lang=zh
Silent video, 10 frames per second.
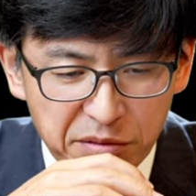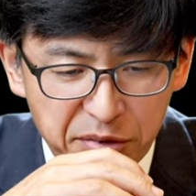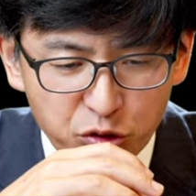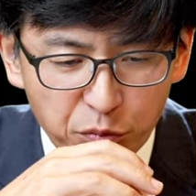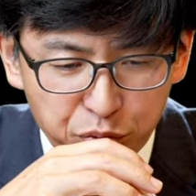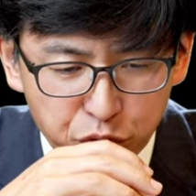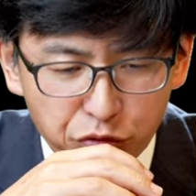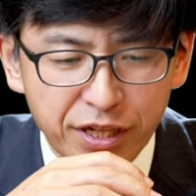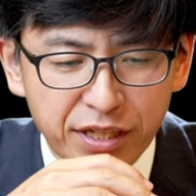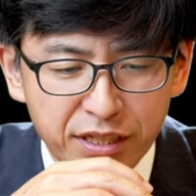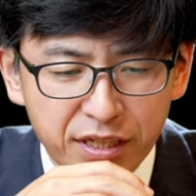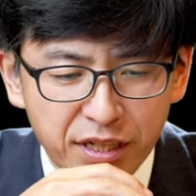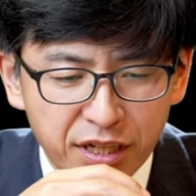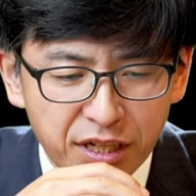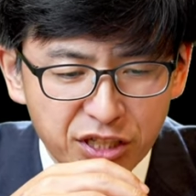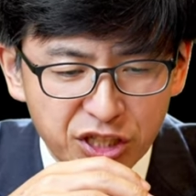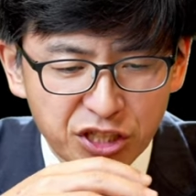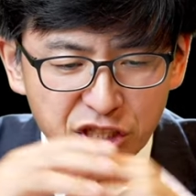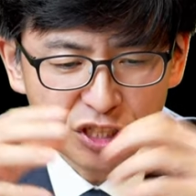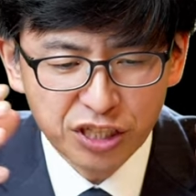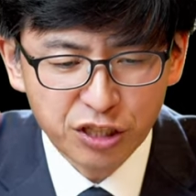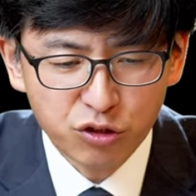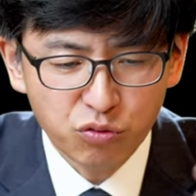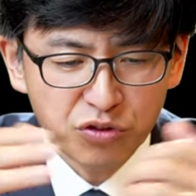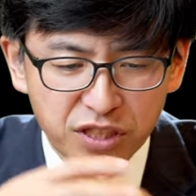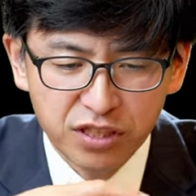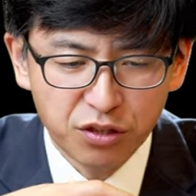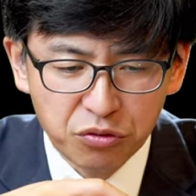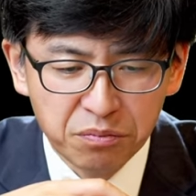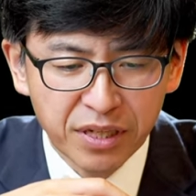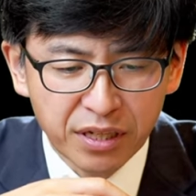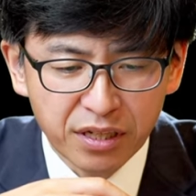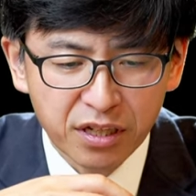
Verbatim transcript: 里面说仆人是指那些忠心的渔民，